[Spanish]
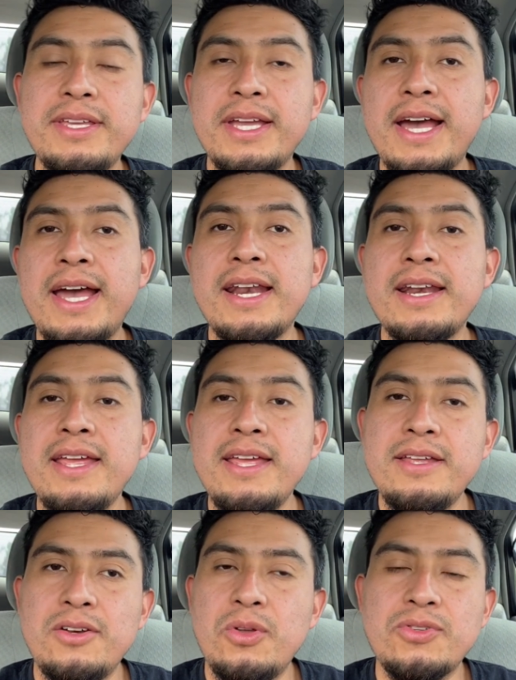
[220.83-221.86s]
llegar,
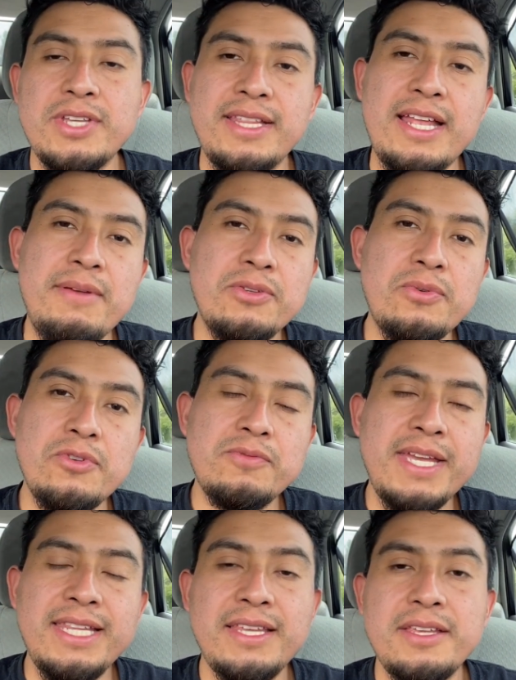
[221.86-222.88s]
no sé, tal vez unos
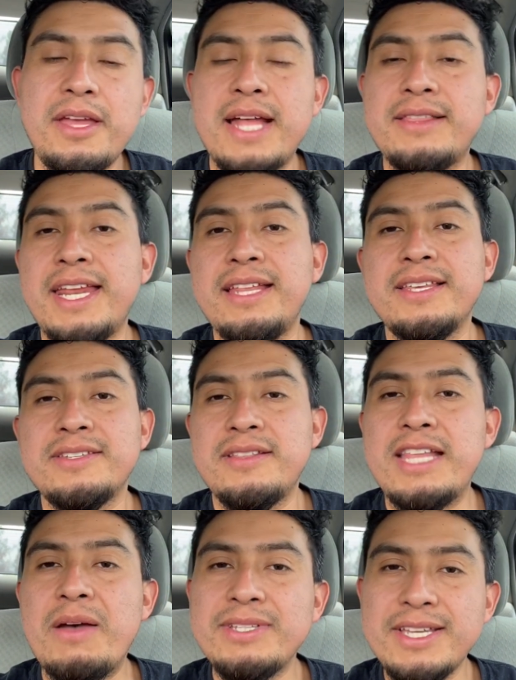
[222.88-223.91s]
20 20 a 30
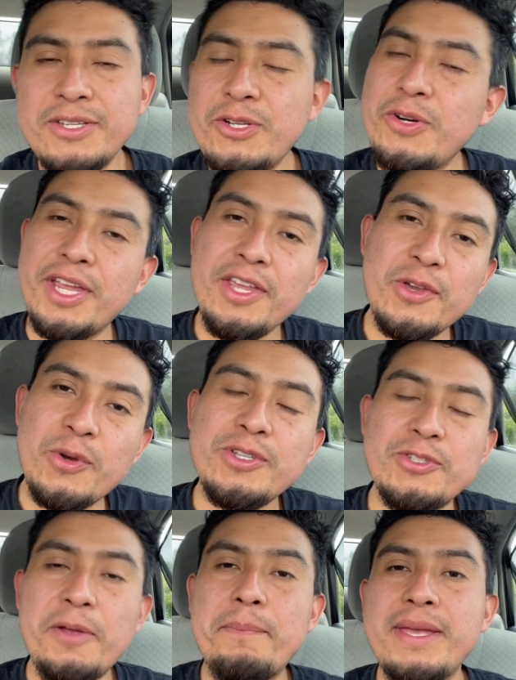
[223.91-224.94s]
centavos. Eso es lo que yo
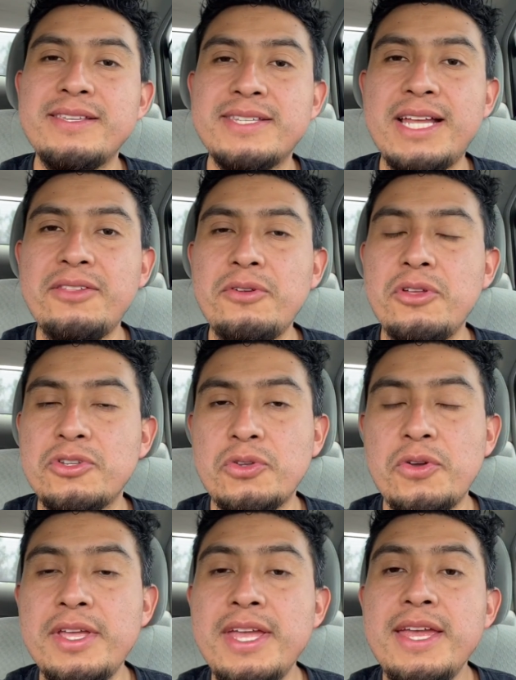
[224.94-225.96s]
estoy pensando y
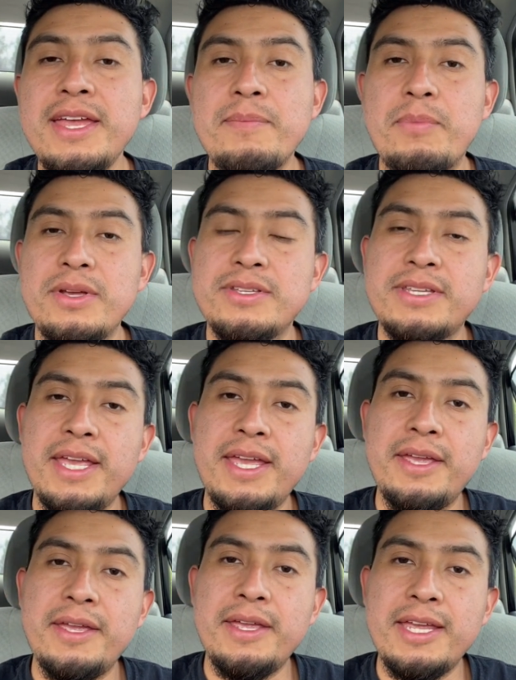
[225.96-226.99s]
estoy pues
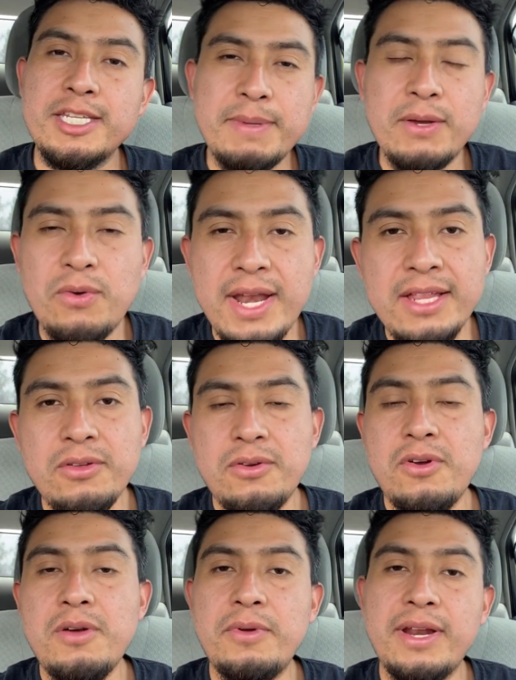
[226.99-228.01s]
eh, especulando,
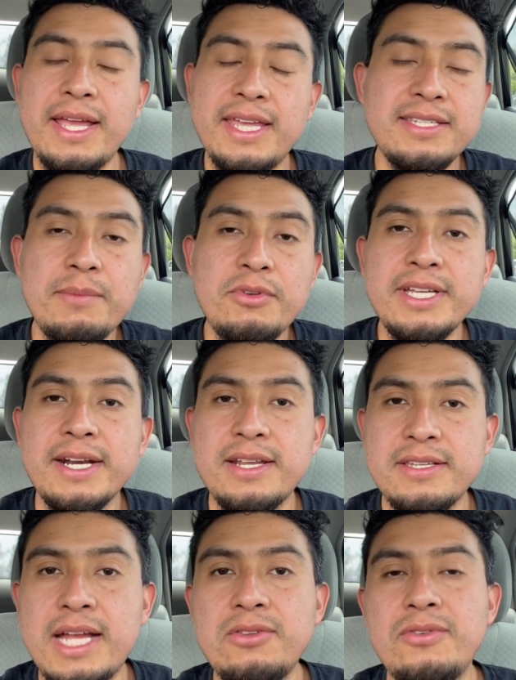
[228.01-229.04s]
¿no? Porque aquí estamos
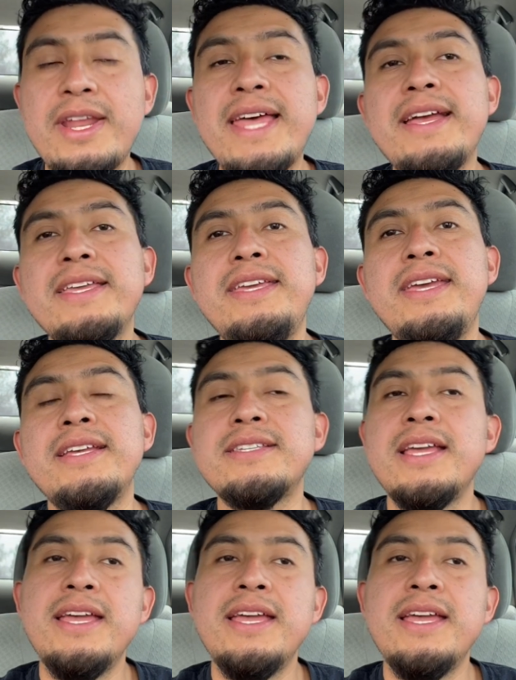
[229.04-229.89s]
arriesgando. Nada aquí es